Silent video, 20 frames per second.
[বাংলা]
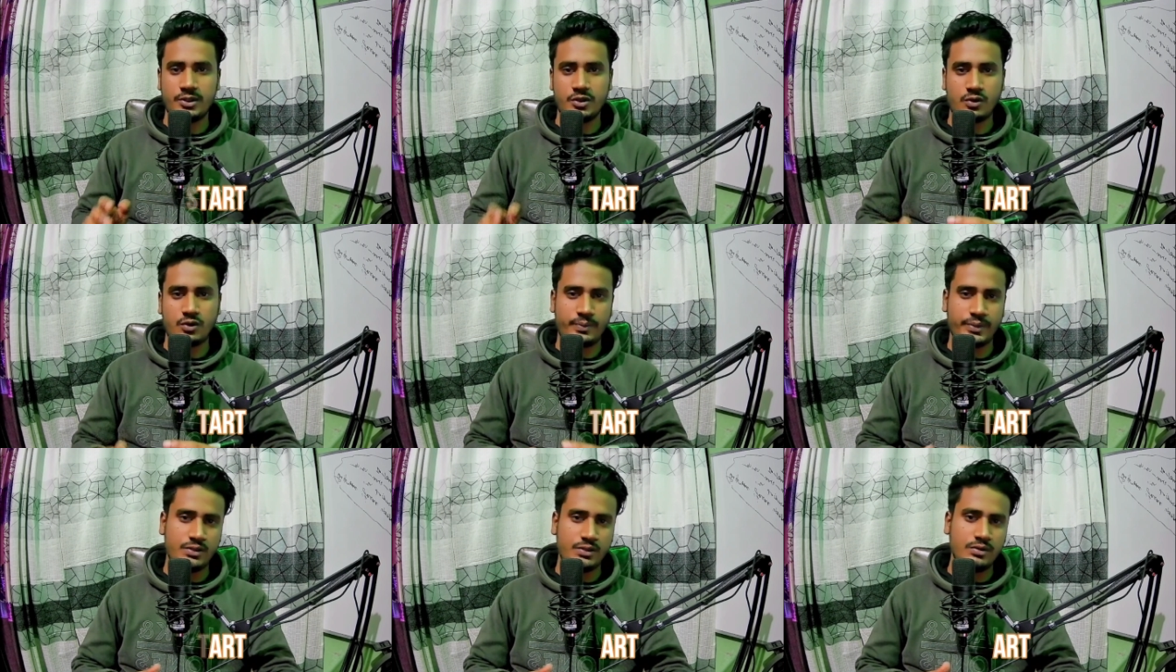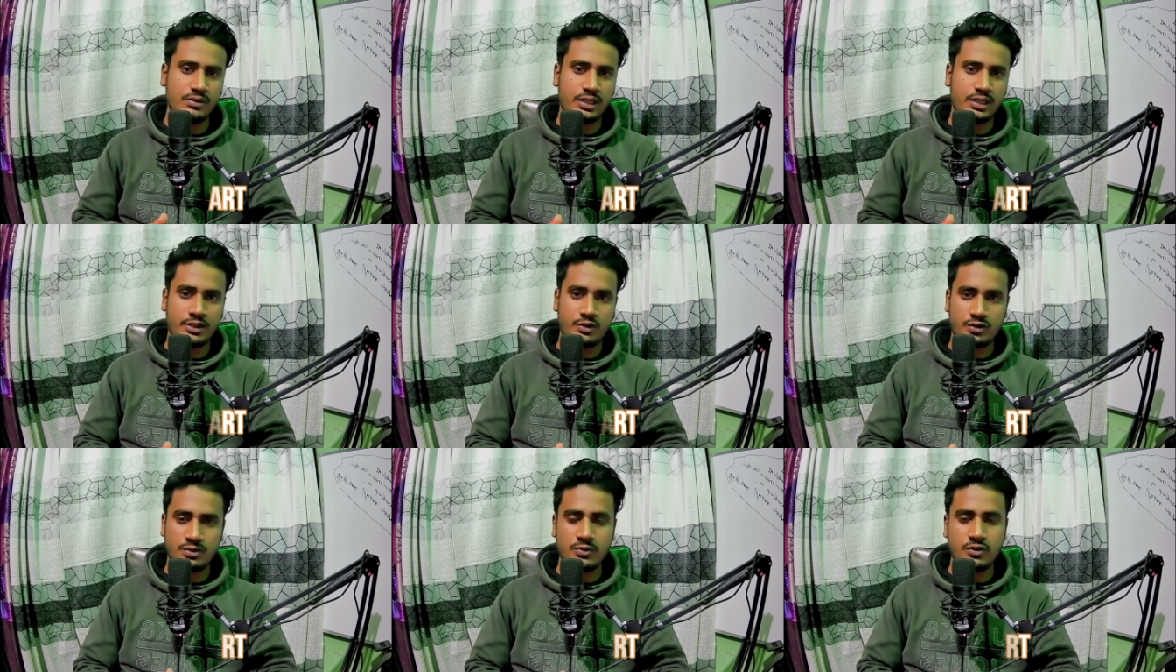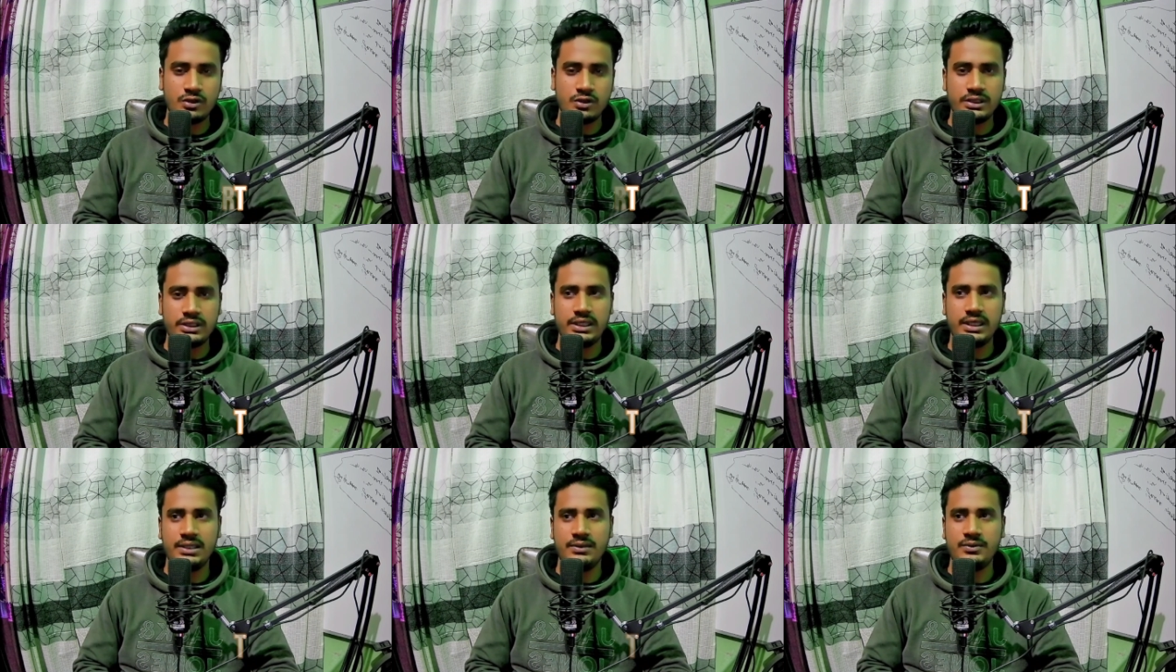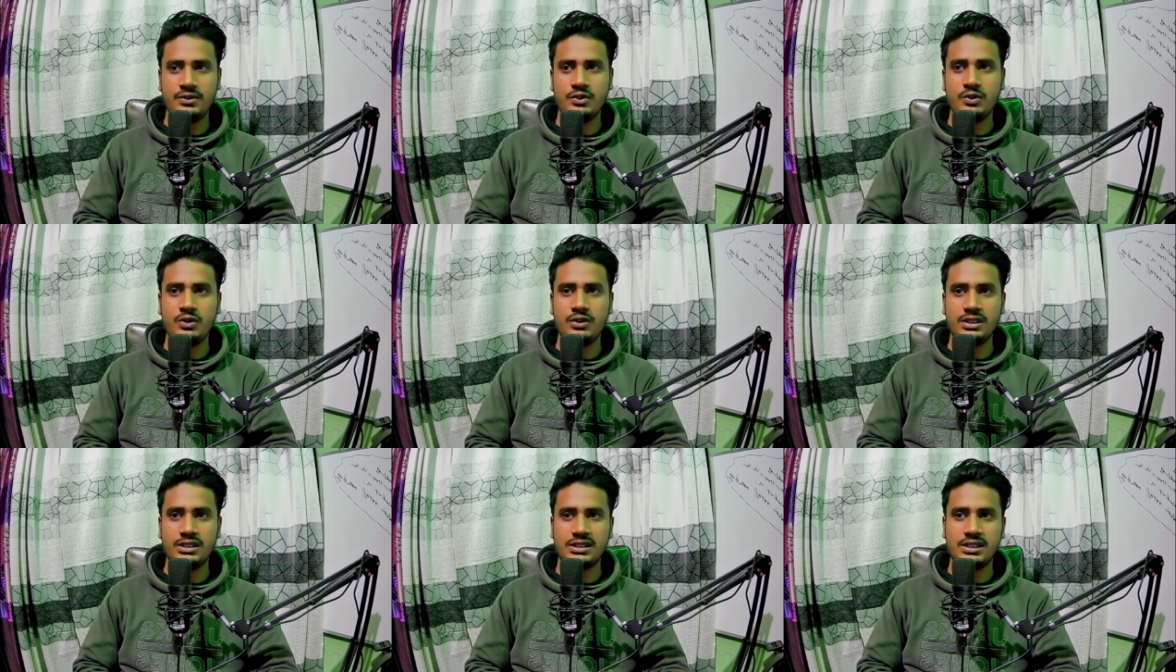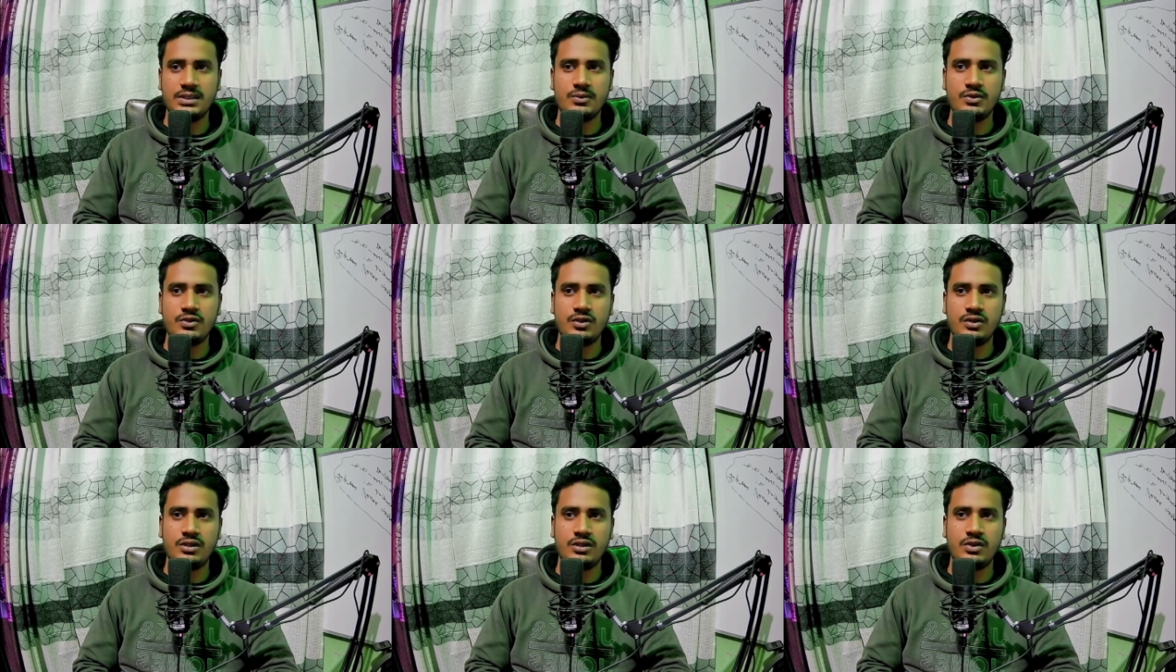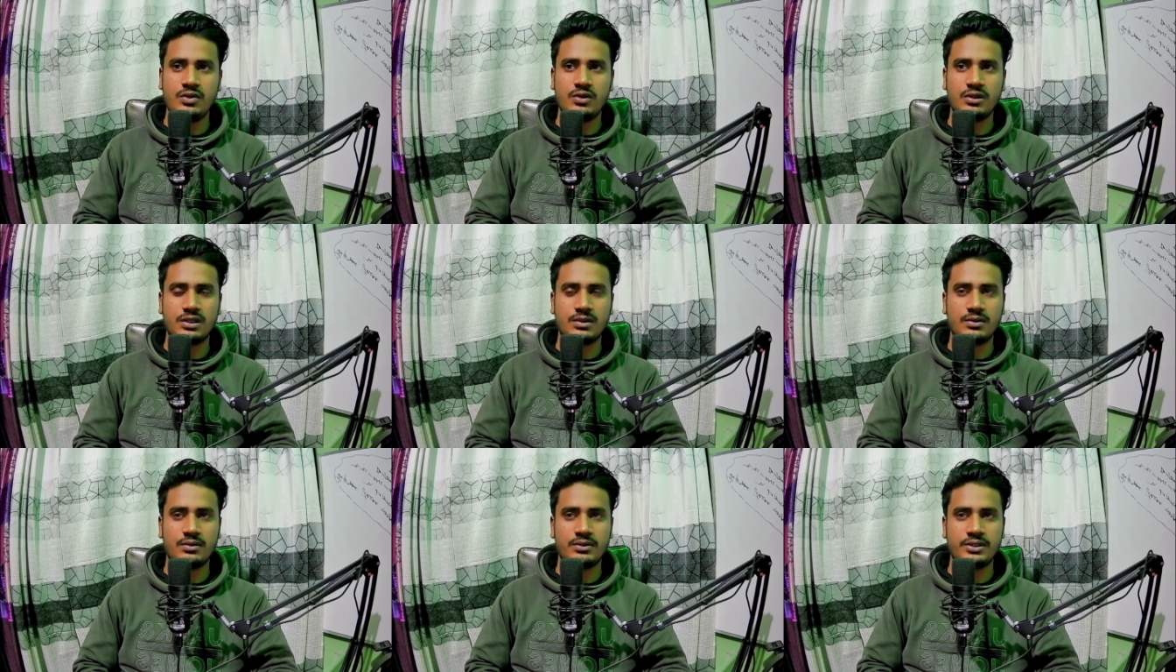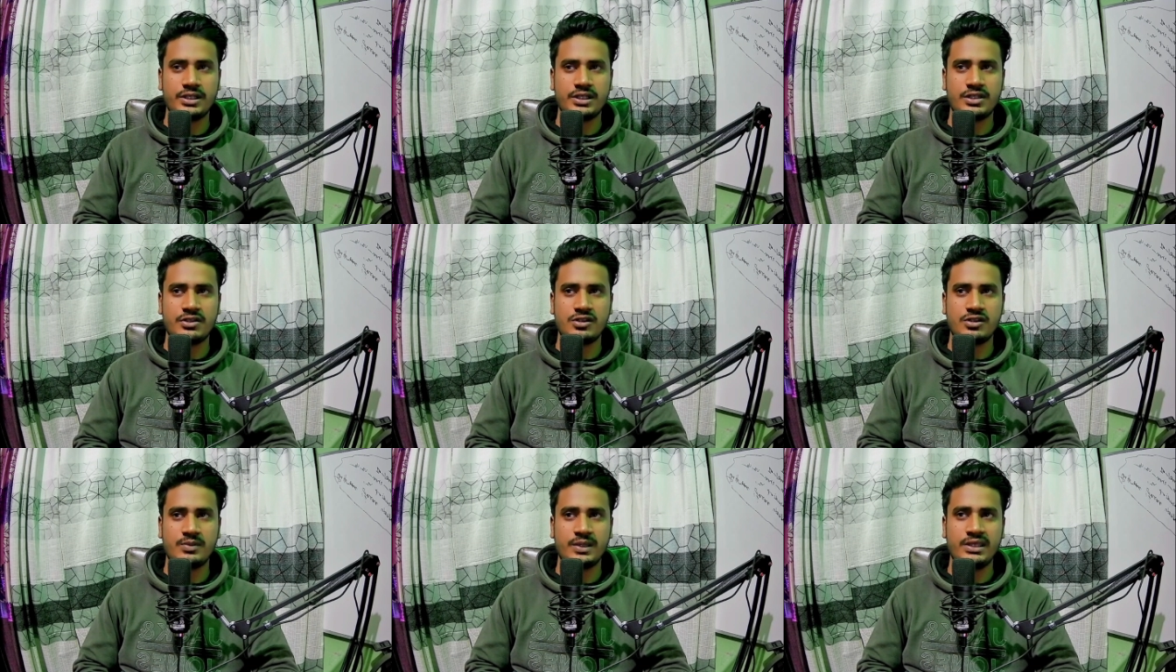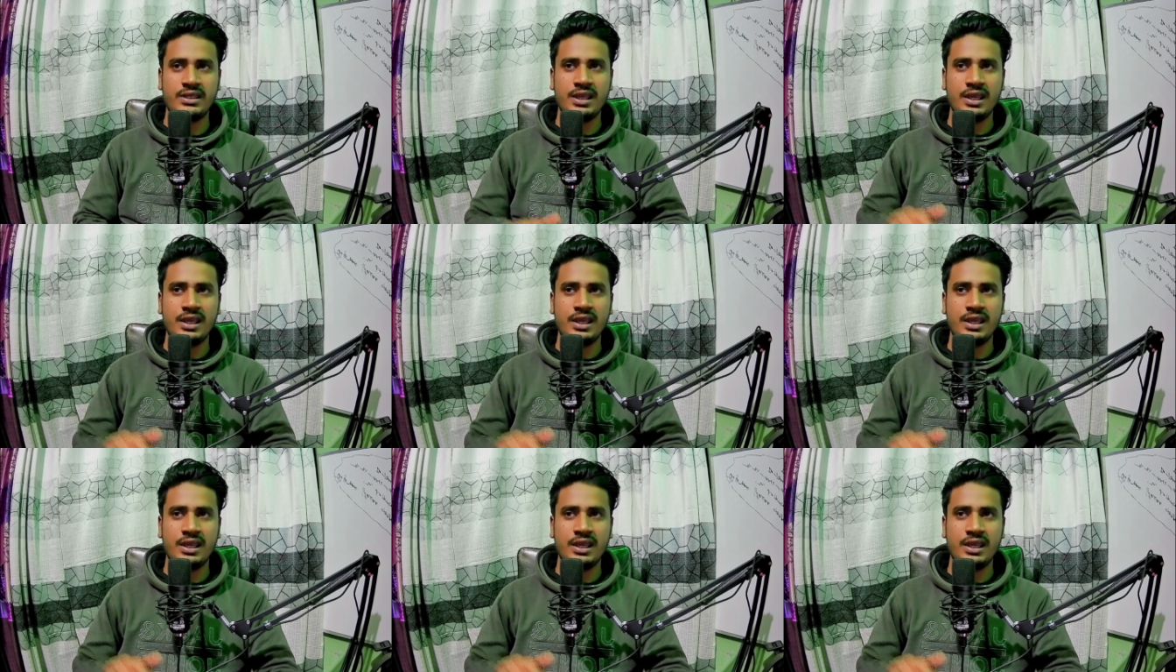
টপিকগুলো একটু বলে দিই এই ভিডিওতে যে বিষয় নিয়ে কথা বলবো সেটা হচ্ছে ভাই